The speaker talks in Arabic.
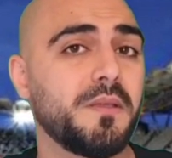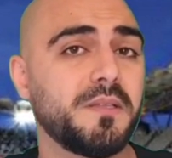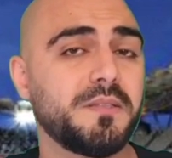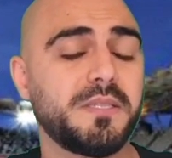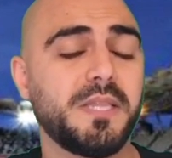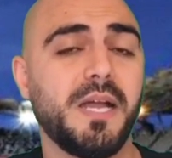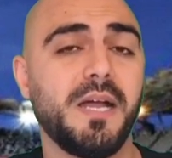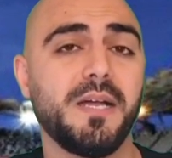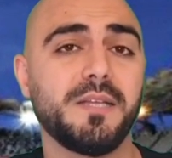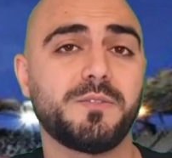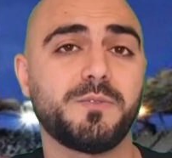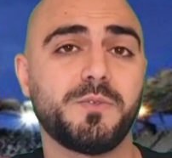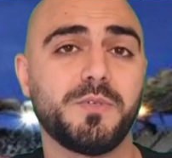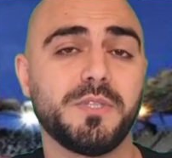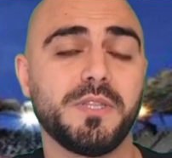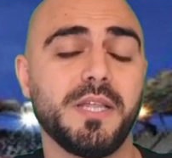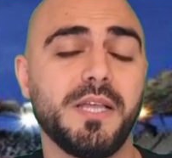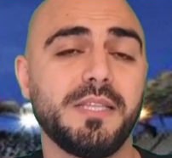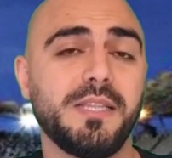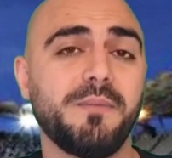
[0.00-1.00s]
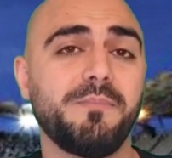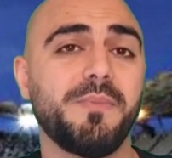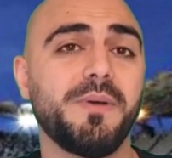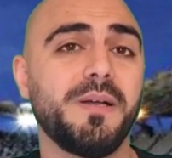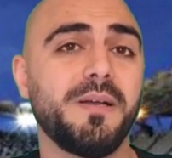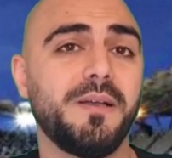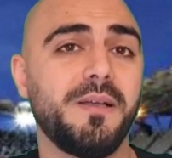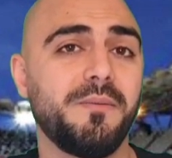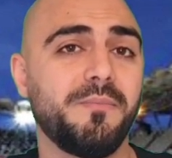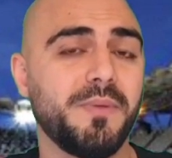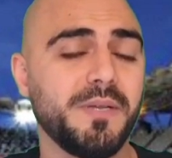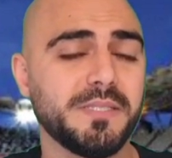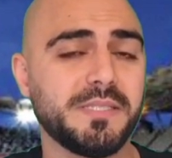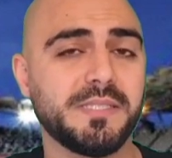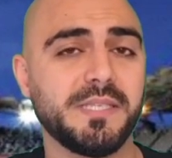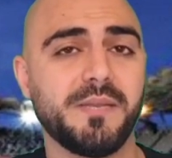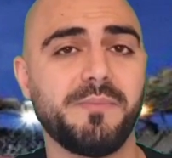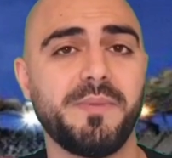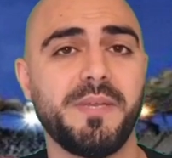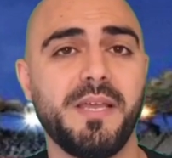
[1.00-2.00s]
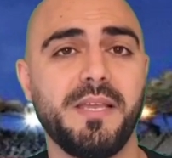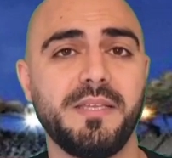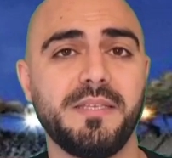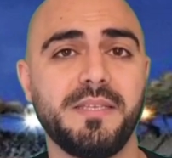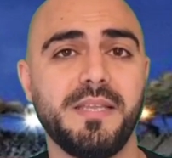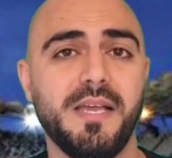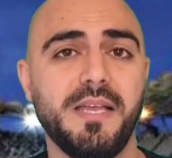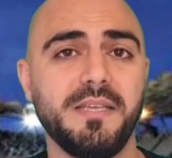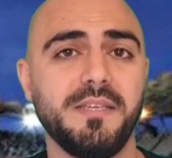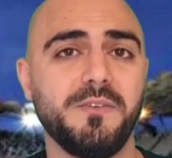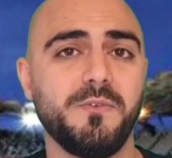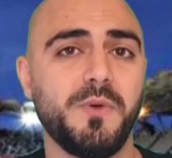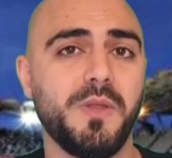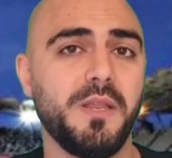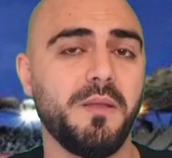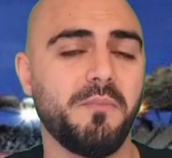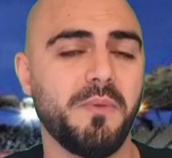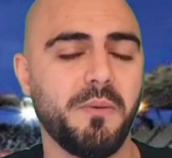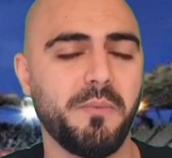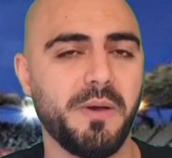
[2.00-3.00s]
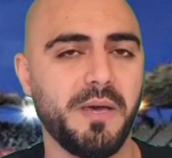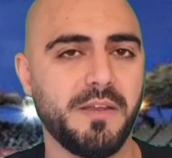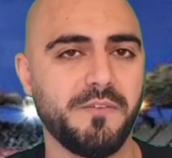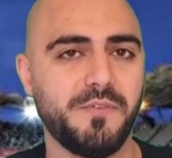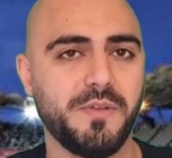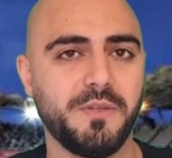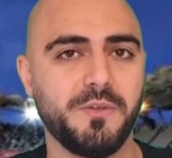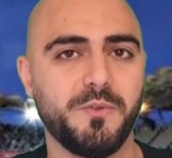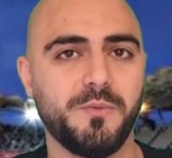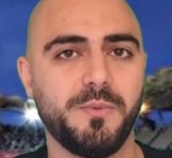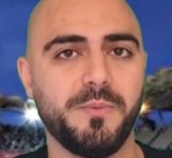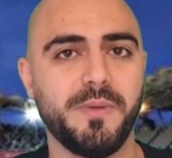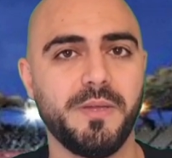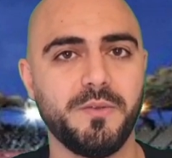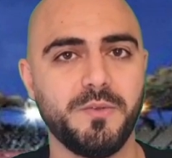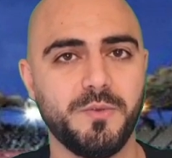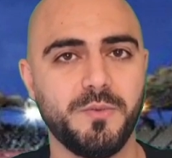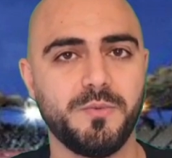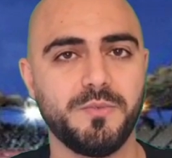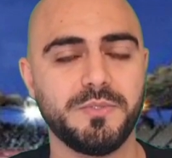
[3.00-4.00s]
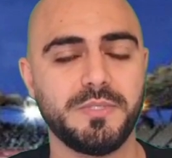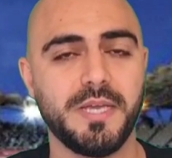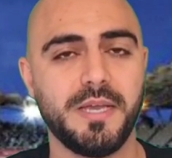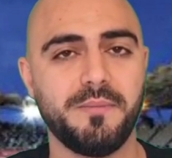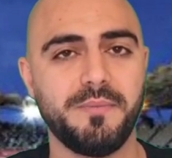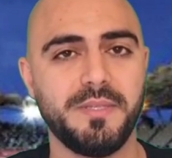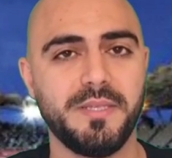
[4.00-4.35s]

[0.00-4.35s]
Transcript: اتحاد كرة القدم آه، مقصر من هاي الناحية ولا ما بعرف لأنه بما أنه المنتخب